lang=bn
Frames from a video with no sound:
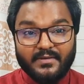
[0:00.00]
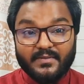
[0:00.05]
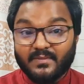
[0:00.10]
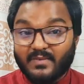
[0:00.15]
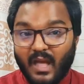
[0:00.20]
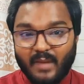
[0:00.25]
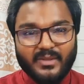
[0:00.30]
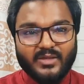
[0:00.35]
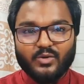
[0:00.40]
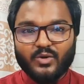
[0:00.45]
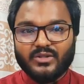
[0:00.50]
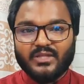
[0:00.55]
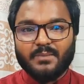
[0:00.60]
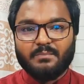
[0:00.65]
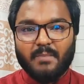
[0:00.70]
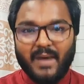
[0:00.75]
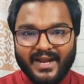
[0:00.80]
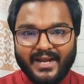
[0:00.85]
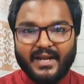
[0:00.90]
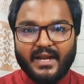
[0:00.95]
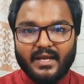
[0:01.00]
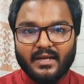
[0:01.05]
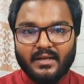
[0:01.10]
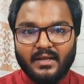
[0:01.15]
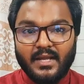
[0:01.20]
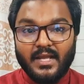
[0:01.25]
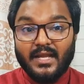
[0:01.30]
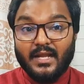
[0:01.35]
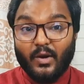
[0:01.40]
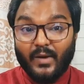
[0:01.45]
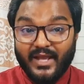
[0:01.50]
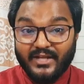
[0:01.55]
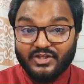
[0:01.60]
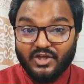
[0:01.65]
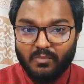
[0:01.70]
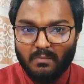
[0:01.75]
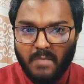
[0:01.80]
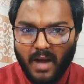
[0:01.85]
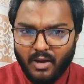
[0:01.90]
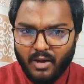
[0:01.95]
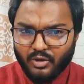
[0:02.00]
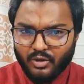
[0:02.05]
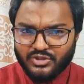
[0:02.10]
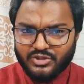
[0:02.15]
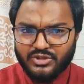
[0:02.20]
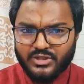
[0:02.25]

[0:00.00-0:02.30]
দাবি করতে পারে না কারণ একজন মানুষ